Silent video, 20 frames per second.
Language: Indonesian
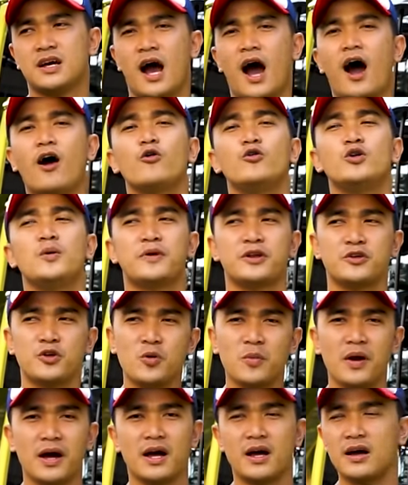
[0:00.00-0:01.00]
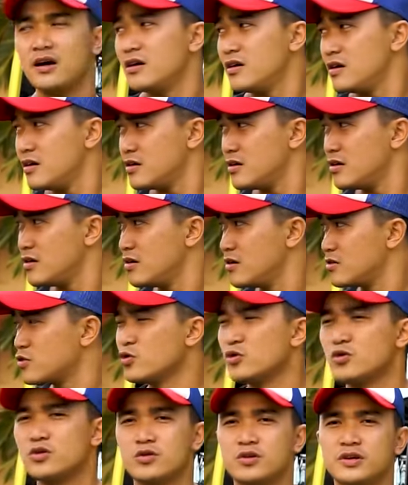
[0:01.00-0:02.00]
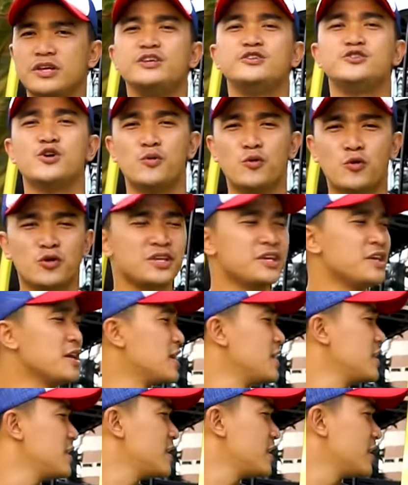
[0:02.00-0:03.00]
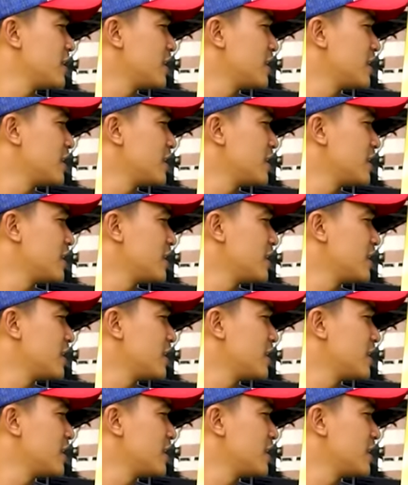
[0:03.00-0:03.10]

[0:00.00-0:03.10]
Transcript: Aku udah pernah nyoba. Tuh, hijau buktinya.